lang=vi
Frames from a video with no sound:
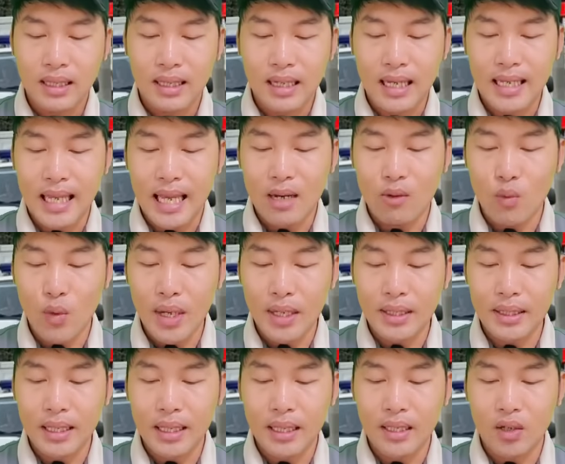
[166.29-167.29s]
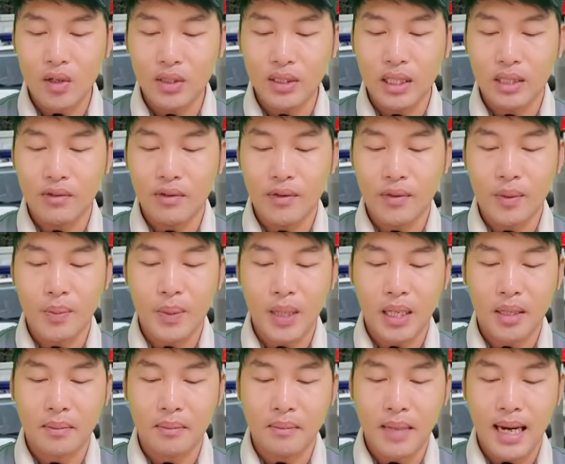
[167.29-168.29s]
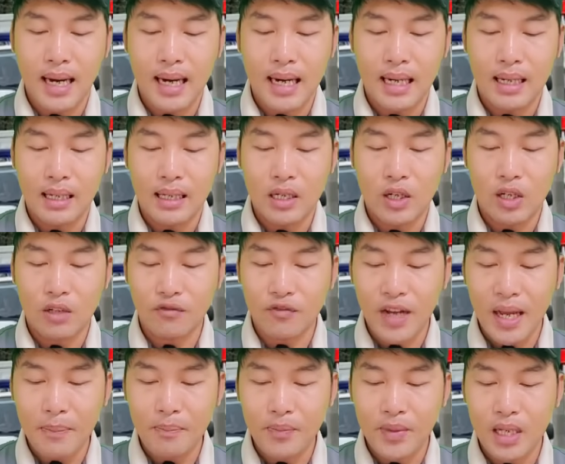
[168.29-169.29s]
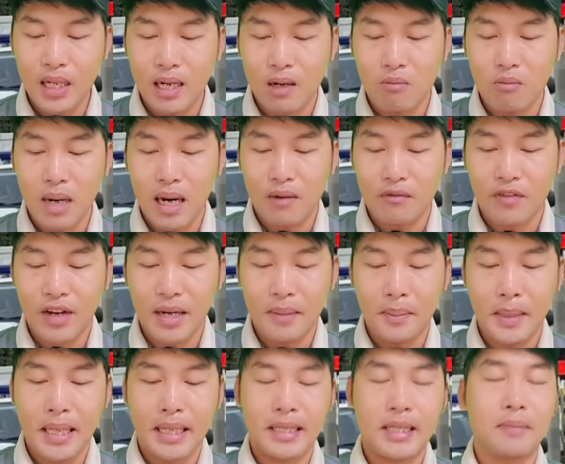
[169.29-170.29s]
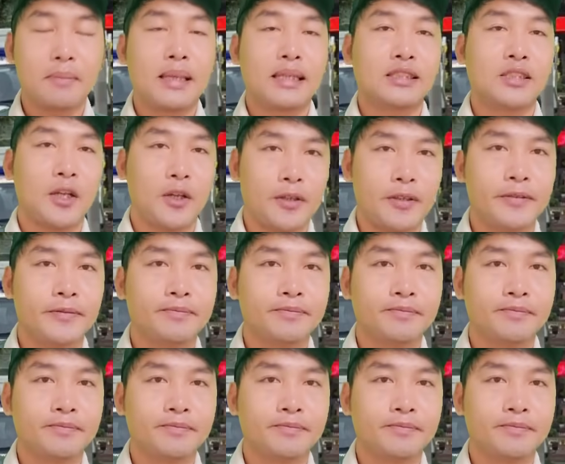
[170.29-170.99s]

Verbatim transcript: là giải quyết những đối tượng vi phạm pháp luật bằng luật pháp chứ không bằng phản biện trên mạng xã hội.